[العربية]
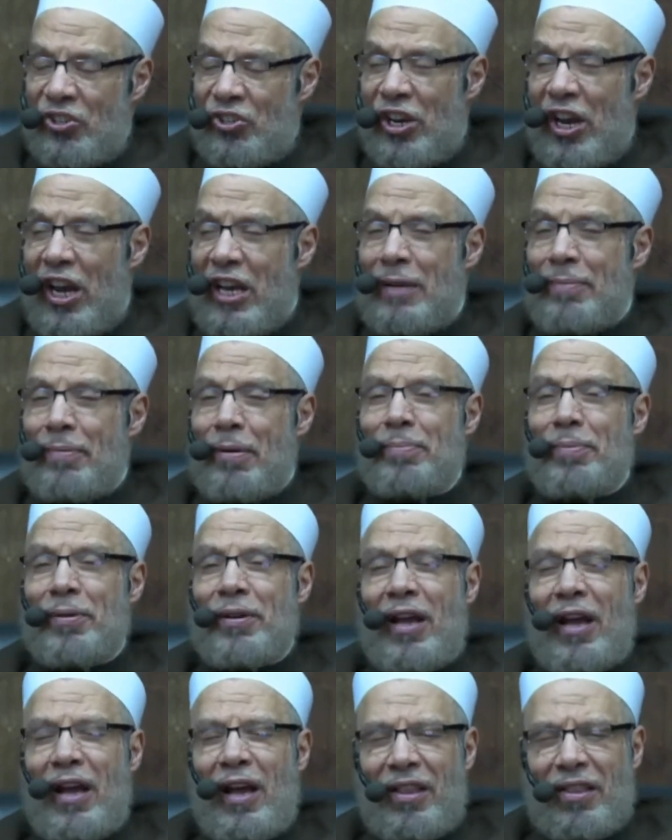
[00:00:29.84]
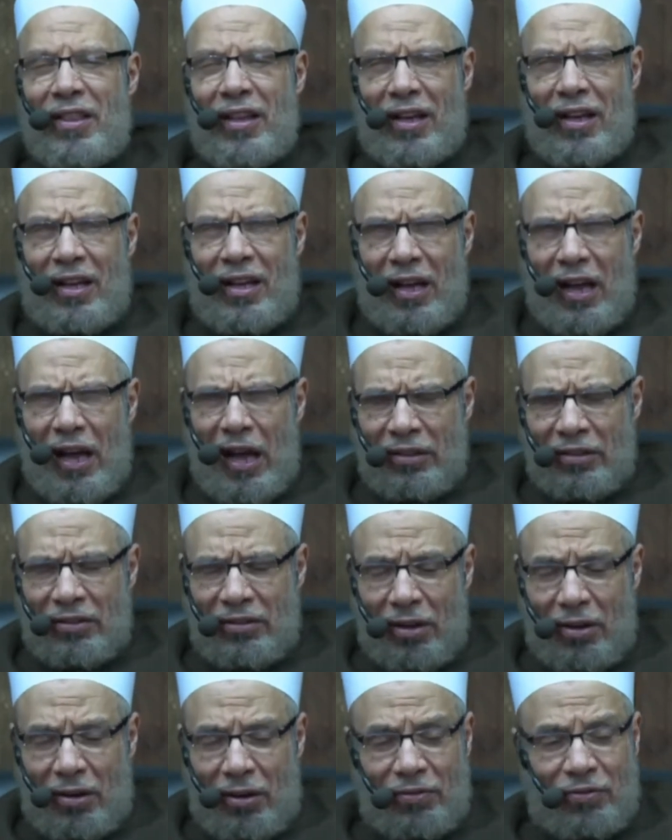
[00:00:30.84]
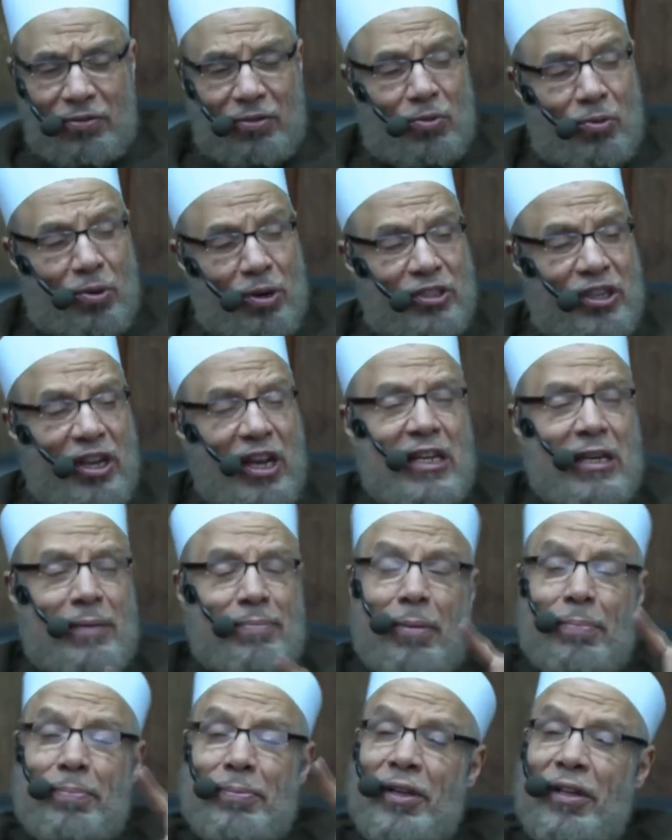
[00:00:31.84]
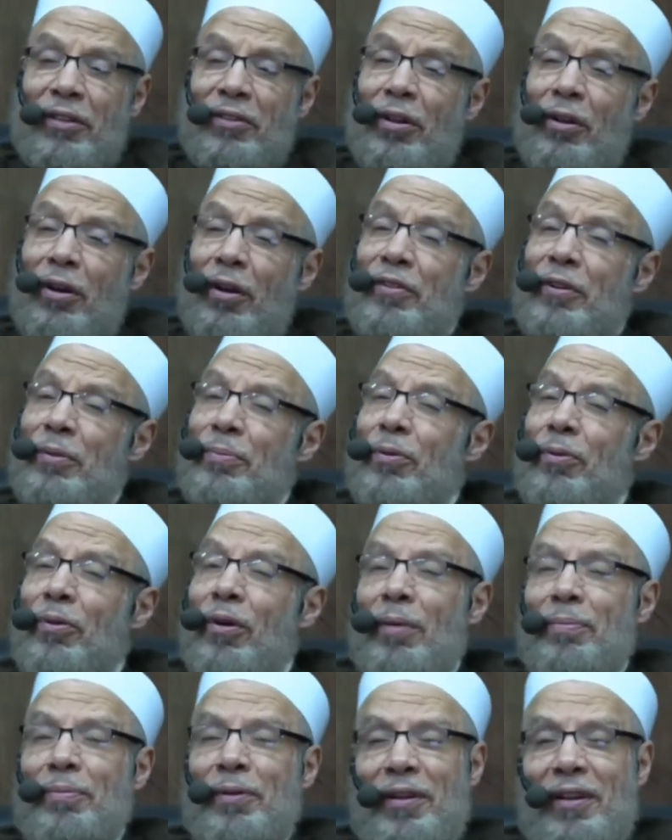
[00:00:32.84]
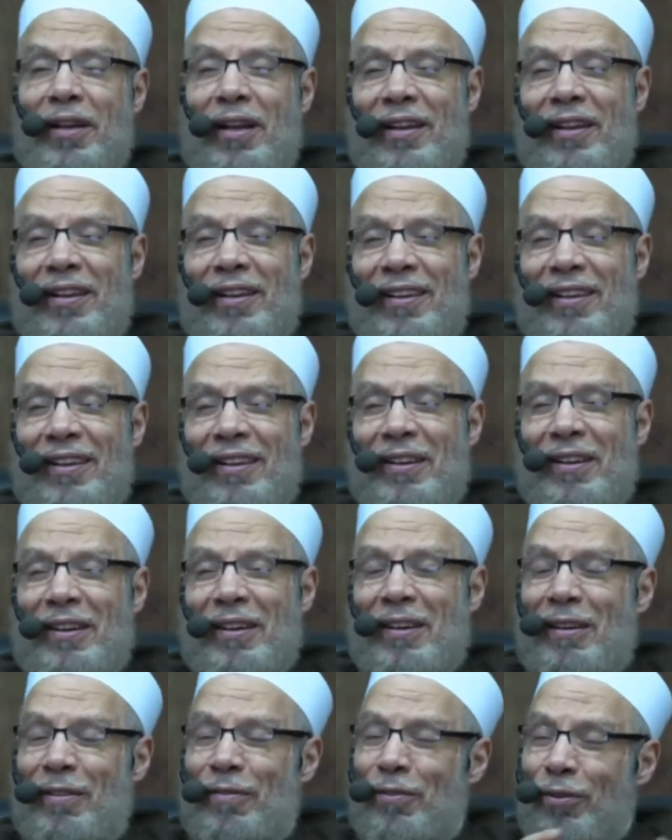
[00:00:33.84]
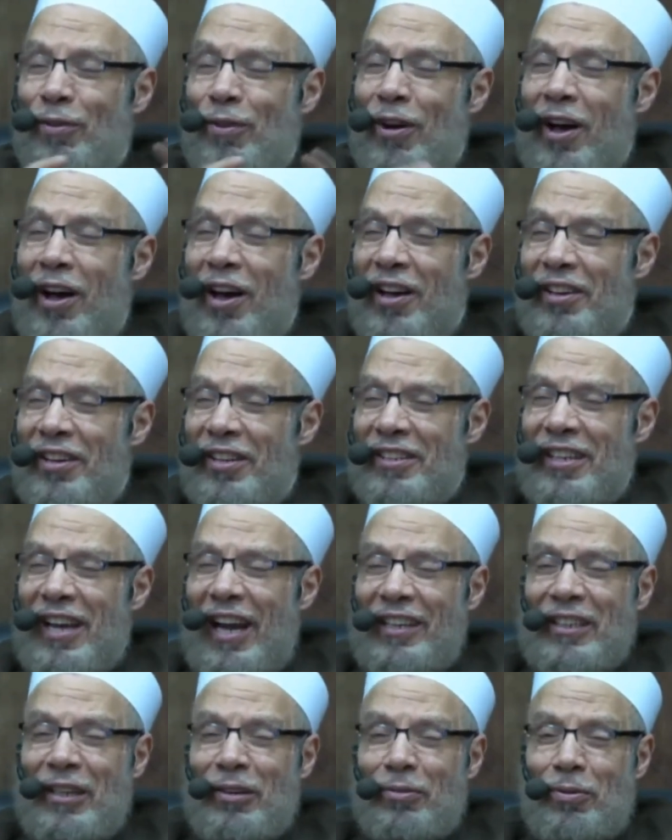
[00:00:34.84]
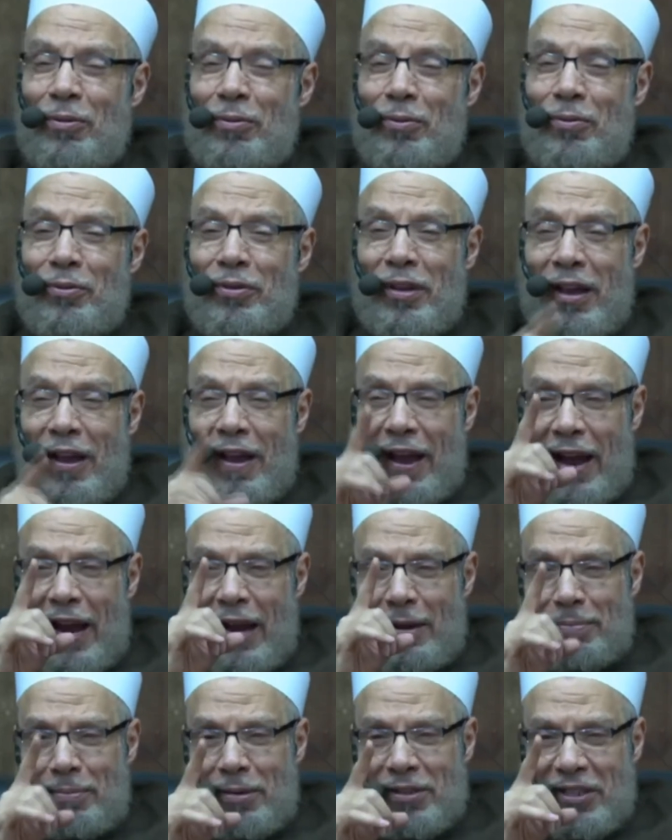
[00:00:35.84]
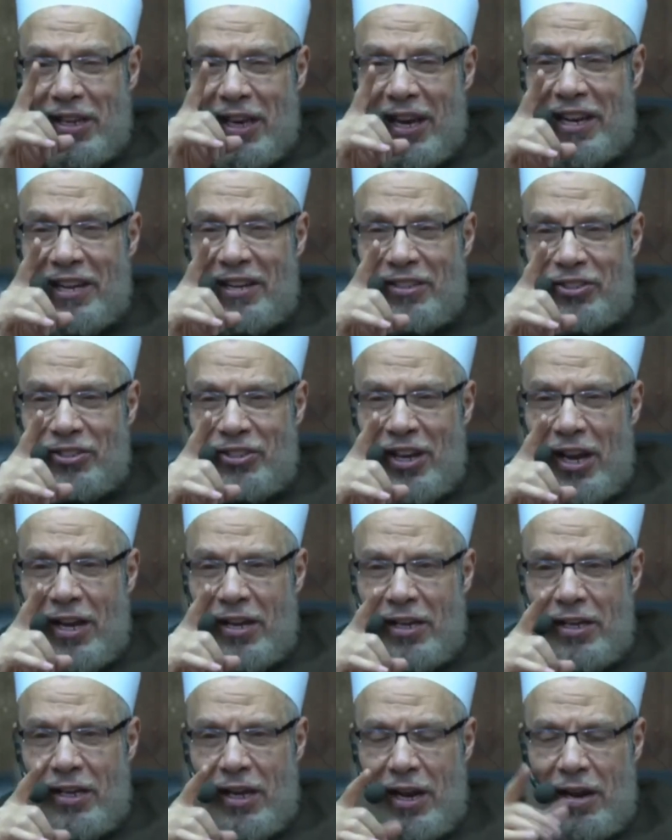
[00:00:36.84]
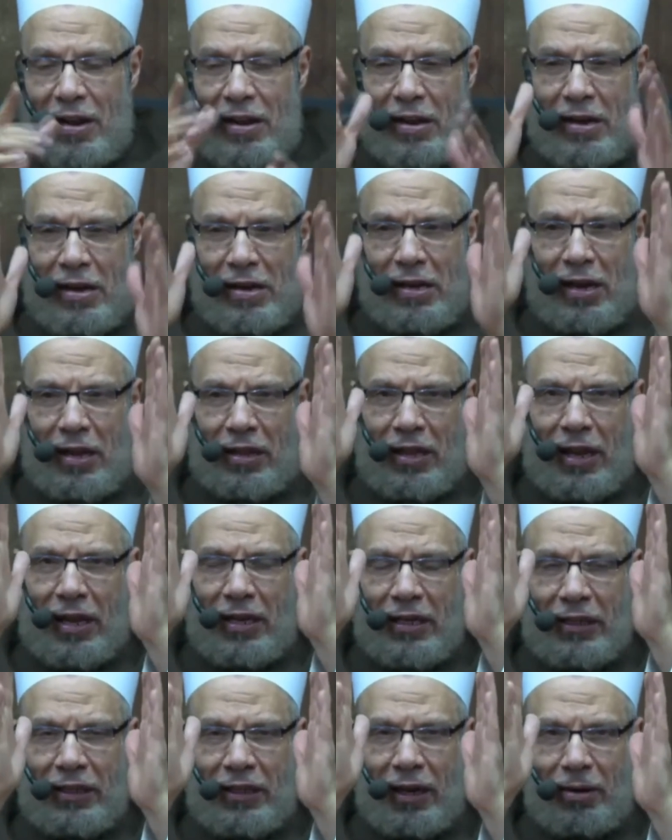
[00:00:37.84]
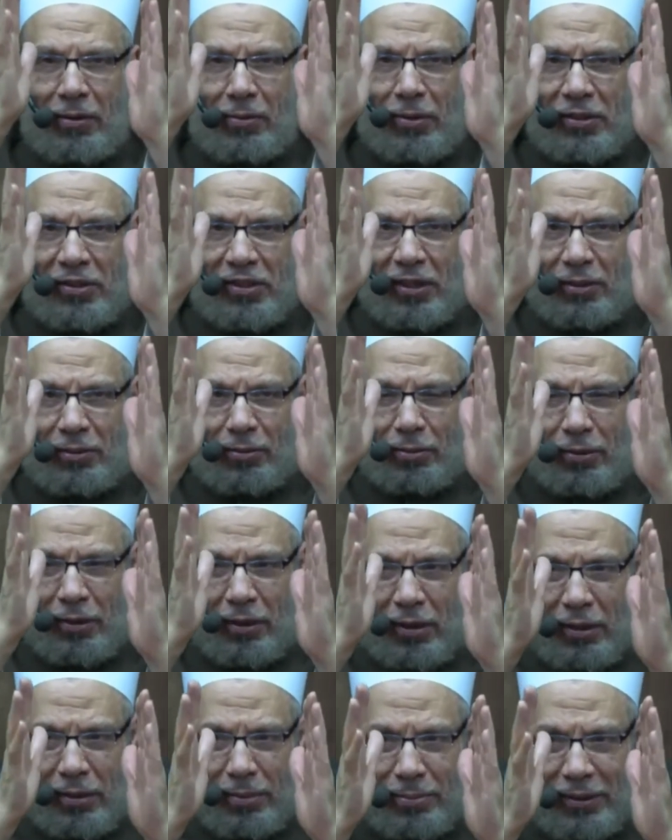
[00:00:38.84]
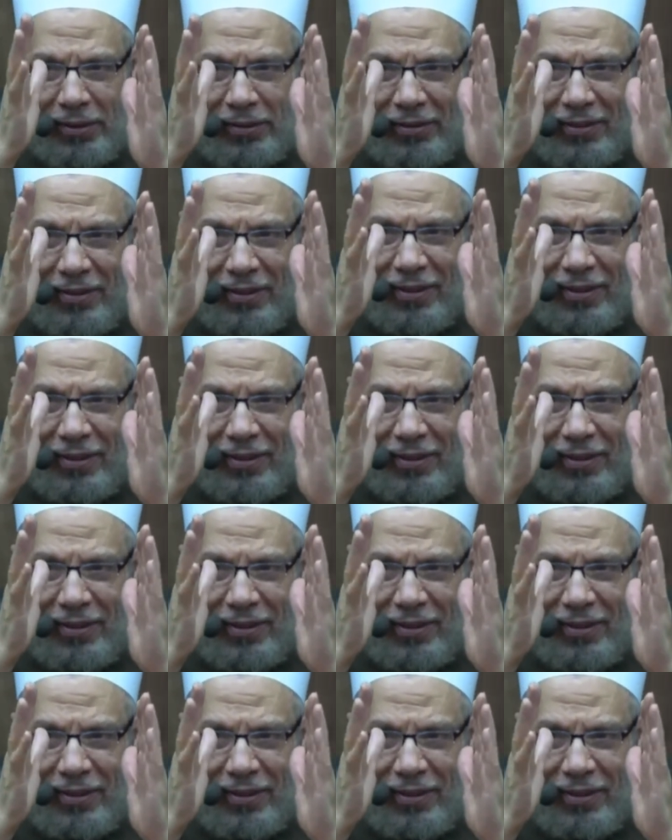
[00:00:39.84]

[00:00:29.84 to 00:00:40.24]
جانبا من هذا الطرف وجانبا من الطرف المقابل له الفقهاء يعني يقولون المسائل الاجتهادية هي ذلك الوسط الغامض